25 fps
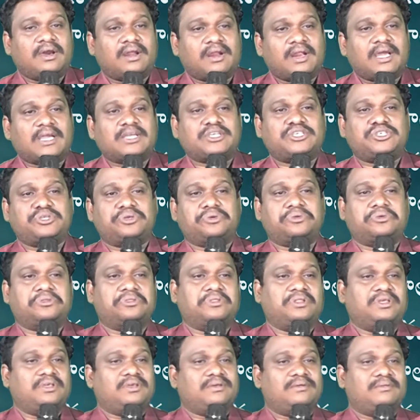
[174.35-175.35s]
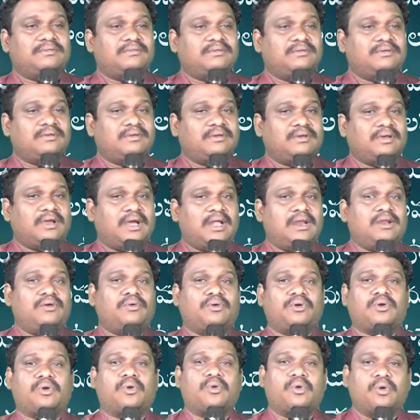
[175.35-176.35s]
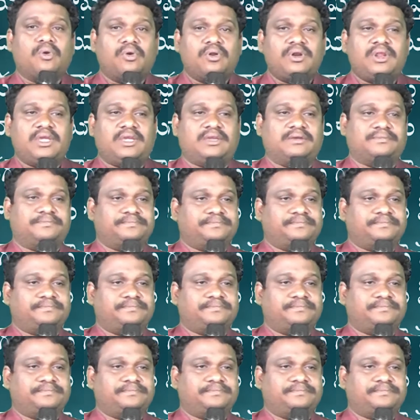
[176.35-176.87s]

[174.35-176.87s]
రక్షణ ఉంది అంటే ఒక కోడి